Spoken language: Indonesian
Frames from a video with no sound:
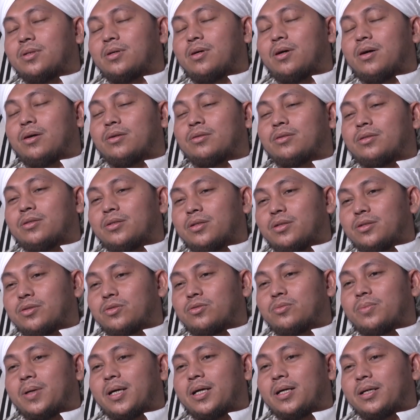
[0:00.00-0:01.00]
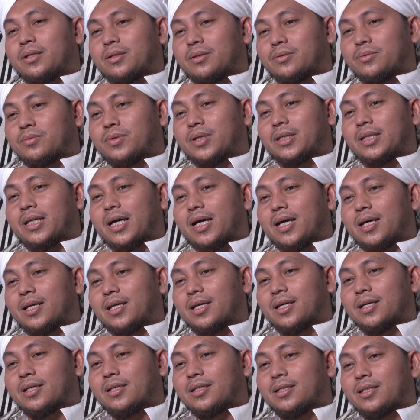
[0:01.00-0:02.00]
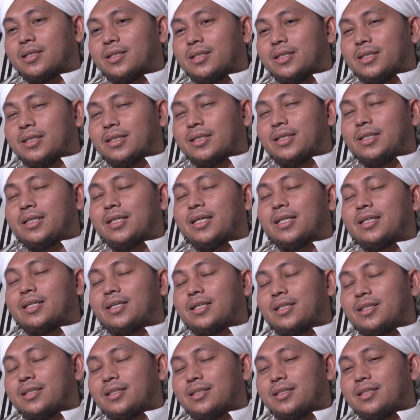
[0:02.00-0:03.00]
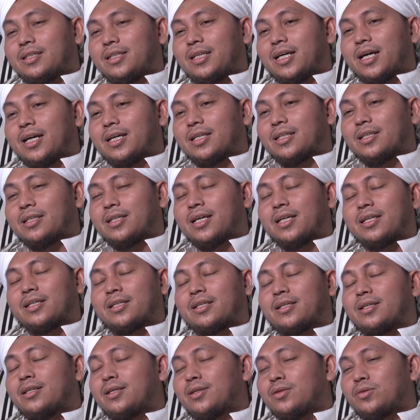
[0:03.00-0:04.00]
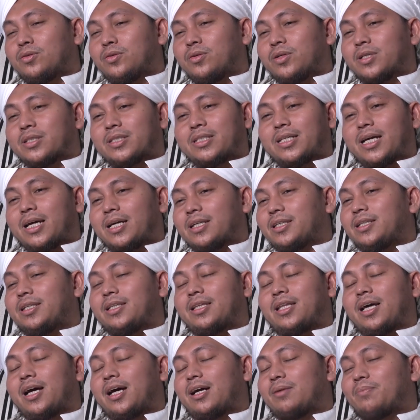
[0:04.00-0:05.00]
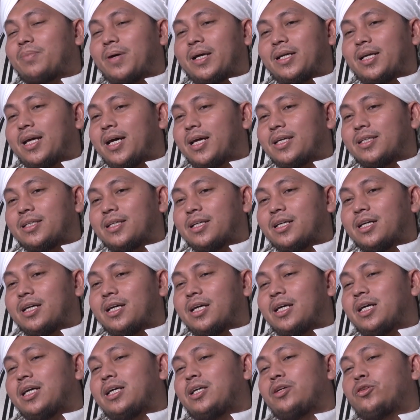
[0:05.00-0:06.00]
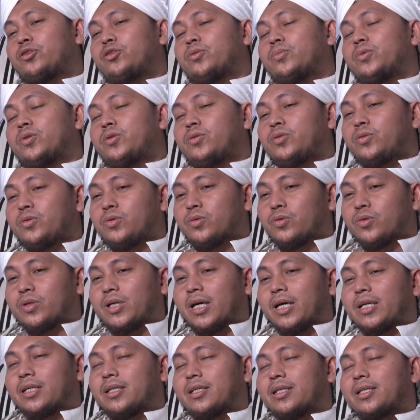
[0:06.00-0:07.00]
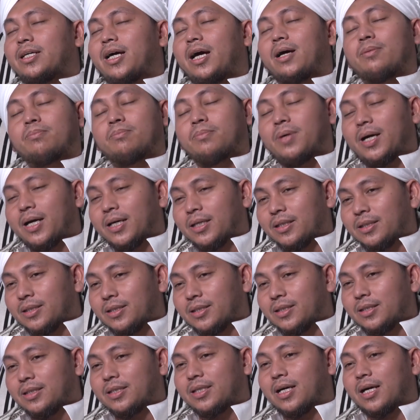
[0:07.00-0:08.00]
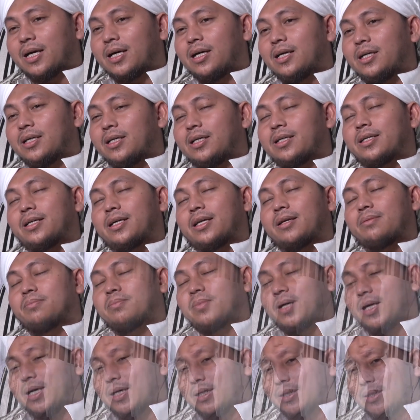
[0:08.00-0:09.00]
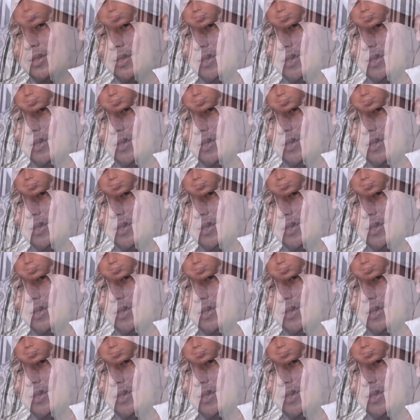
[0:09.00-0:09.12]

Allah subhanahu wa ta'ala, dengan rintihan dan keluh kesah kita kepadanya, itu menunjukkan kehambaan kita, kelemahan